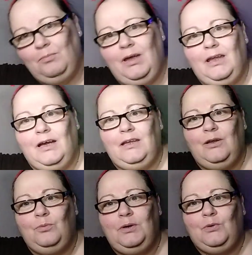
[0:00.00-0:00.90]
Vero
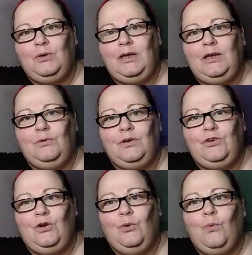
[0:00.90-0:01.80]
che ho Bicutino che
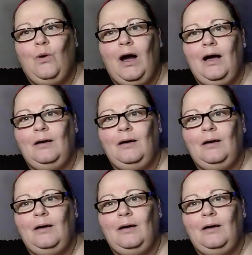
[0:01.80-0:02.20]
ce l'ho qua.